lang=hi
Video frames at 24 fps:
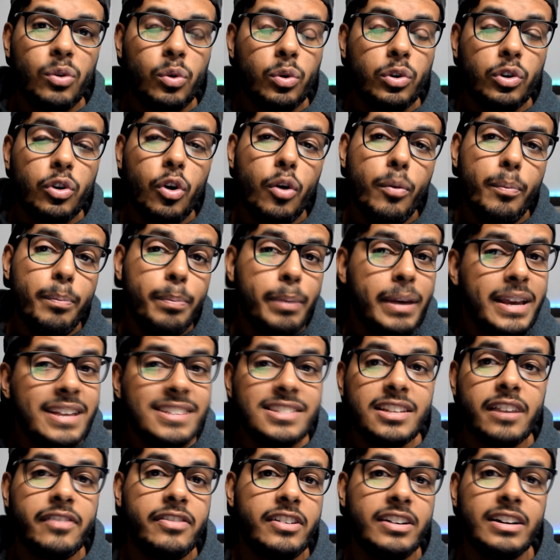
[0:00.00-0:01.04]
उनको भी
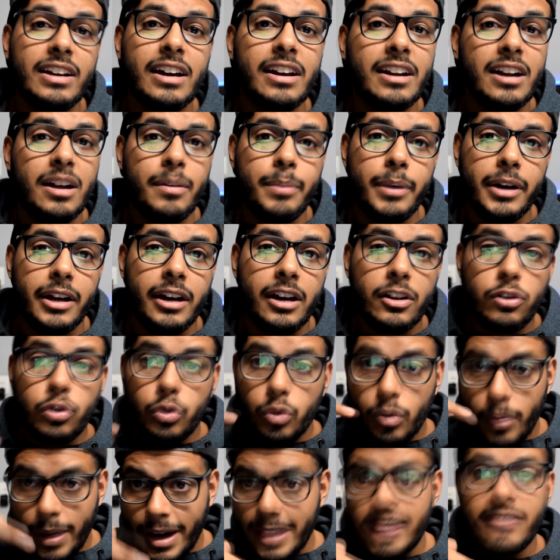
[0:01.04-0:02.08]
सफ़र करना पड़ेगा
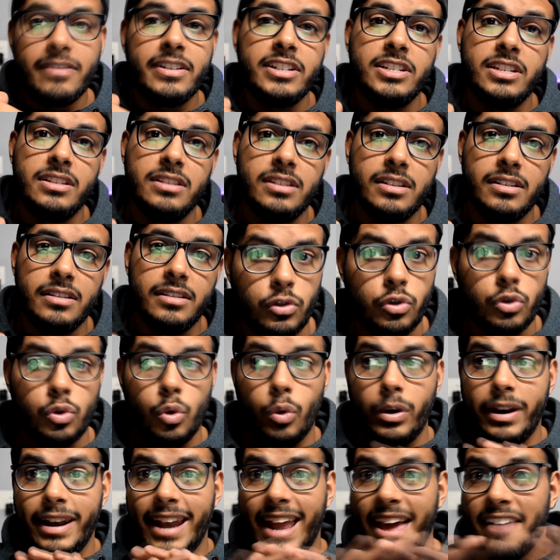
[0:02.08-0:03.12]
तुम्हारी वजह से सो
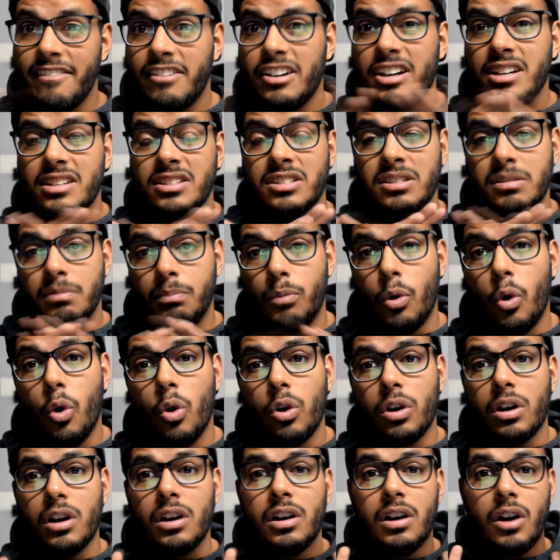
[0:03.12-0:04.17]
नेवर
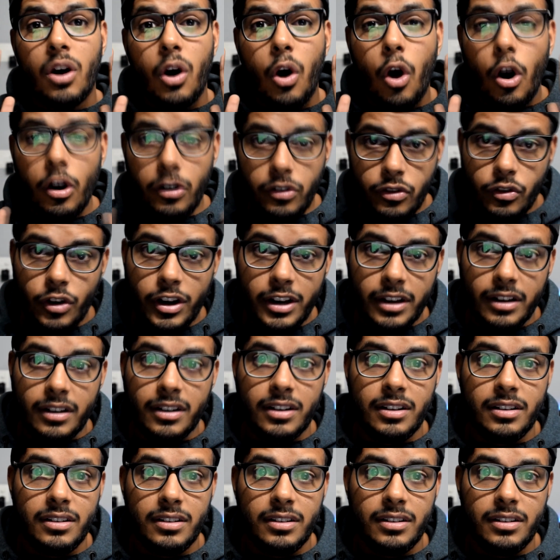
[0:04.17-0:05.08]
स्मोक और ड्रिंक